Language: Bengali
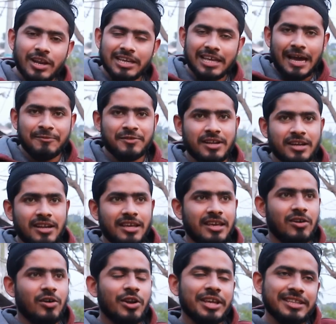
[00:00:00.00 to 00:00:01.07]
অনেক আফটারে
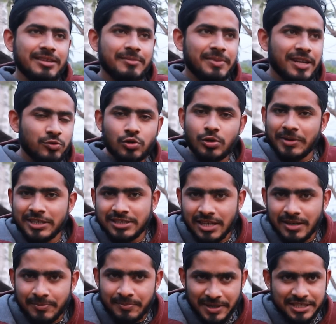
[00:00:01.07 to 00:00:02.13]
অনেক দিন প্রায় দুই
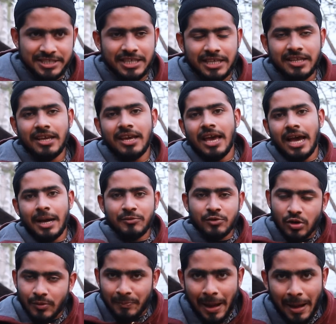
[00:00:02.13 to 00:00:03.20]
মাসের বেশি আমি
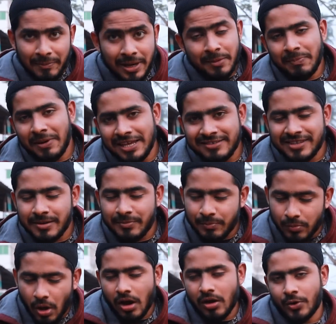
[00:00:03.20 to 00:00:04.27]
কোনো পাবলিক প্লেসে
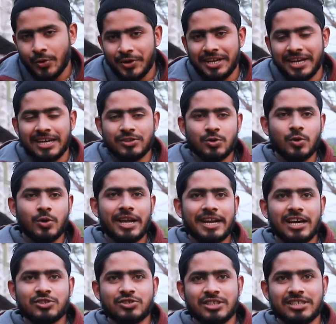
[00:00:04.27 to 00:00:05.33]
ব্লগ করি না তো
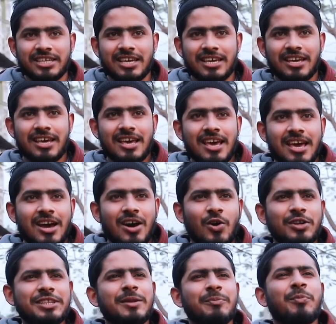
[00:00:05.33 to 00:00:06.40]
এটা হচ্ছে যে
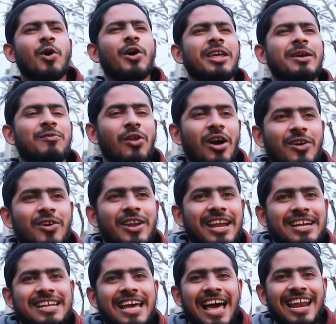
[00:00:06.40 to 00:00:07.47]
অনেকদিন পরে ভ্লগ
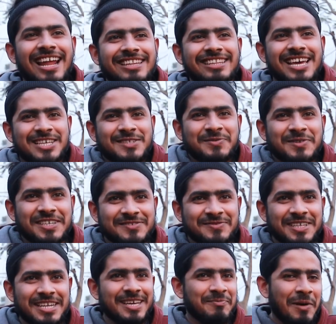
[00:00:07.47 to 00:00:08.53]
করার একটা আলাদা এক্সপিরিয়েন্স
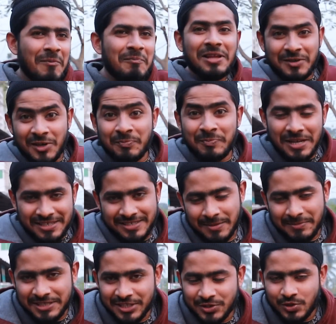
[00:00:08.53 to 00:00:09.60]
মানে পাবলিক প্লেসে
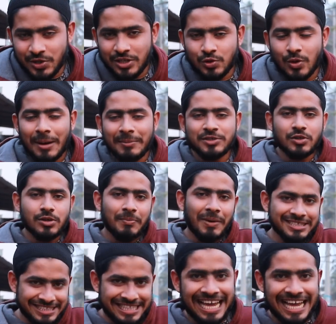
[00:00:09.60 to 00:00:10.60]
বিশেষ করে তো আমি যখন বাসা